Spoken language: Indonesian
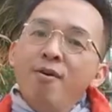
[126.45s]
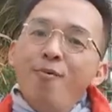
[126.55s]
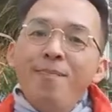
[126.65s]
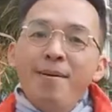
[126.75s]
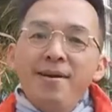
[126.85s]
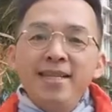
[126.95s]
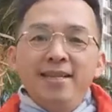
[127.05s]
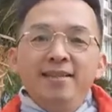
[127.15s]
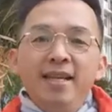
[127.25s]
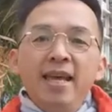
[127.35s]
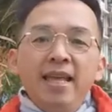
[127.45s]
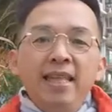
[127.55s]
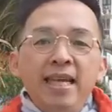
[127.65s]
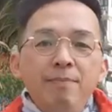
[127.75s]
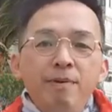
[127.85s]
Umpamanya,
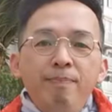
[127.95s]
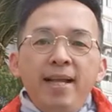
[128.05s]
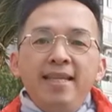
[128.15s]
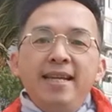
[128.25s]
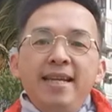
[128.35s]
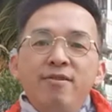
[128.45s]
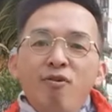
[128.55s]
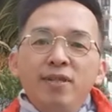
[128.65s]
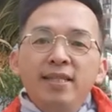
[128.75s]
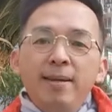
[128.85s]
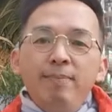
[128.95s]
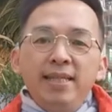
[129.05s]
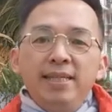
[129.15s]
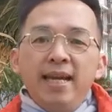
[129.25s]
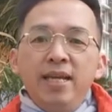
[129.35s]
dia mempelajari konsep
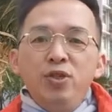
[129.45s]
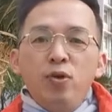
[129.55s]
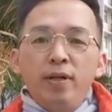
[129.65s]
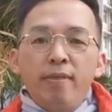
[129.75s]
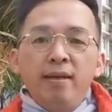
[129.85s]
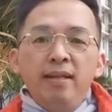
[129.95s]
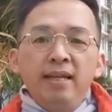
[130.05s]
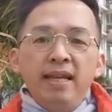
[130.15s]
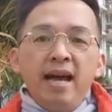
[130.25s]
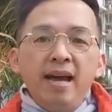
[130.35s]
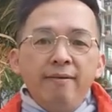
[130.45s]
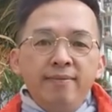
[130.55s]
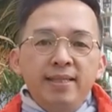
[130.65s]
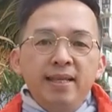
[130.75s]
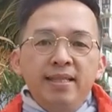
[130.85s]
desain Jonathan
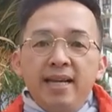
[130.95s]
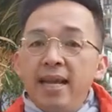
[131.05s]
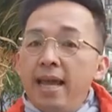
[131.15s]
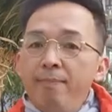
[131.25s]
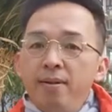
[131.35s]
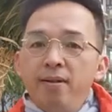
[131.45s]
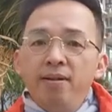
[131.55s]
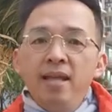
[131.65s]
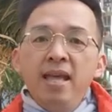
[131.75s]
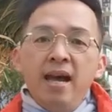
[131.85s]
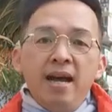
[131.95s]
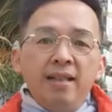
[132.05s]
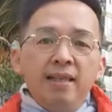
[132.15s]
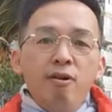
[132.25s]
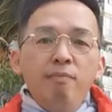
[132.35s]
Ives dari Apple
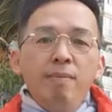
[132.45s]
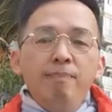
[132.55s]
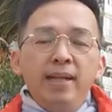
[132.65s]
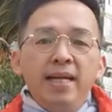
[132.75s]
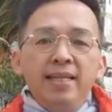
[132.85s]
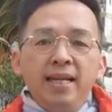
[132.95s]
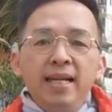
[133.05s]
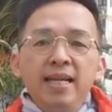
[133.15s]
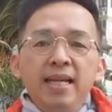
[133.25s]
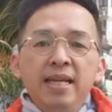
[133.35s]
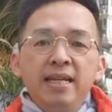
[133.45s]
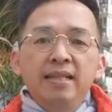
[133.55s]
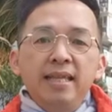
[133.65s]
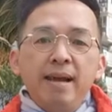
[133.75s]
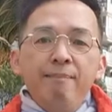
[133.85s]
atau mempelajari
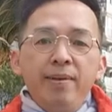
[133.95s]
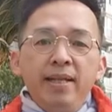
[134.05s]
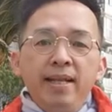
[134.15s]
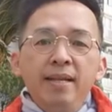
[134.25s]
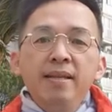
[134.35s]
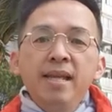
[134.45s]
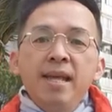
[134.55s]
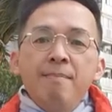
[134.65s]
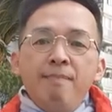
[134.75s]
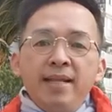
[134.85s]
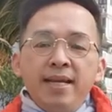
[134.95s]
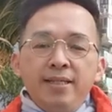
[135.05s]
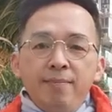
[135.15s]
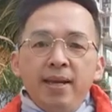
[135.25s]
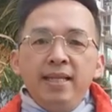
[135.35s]
keterampilan
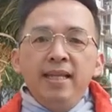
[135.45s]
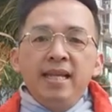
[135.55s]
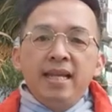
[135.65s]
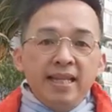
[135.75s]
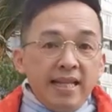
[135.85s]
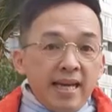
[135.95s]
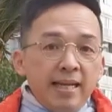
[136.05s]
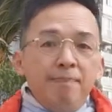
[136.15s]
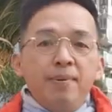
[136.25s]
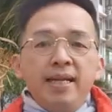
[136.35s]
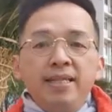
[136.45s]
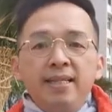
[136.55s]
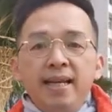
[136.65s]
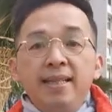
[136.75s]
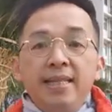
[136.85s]
manajemen dari
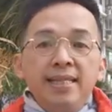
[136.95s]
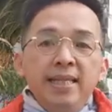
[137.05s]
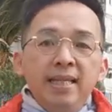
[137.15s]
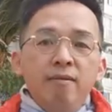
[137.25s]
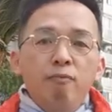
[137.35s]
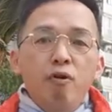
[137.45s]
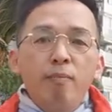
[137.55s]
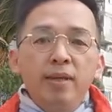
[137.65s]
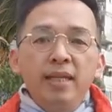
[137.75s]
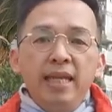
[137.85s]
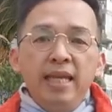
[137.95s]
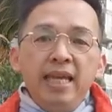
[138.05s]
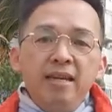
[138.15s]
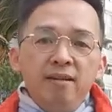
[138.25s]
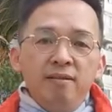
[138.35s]
Presiden Disney Robert
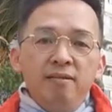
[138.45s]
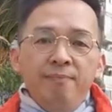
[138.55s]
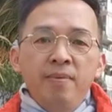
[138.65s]
Eagle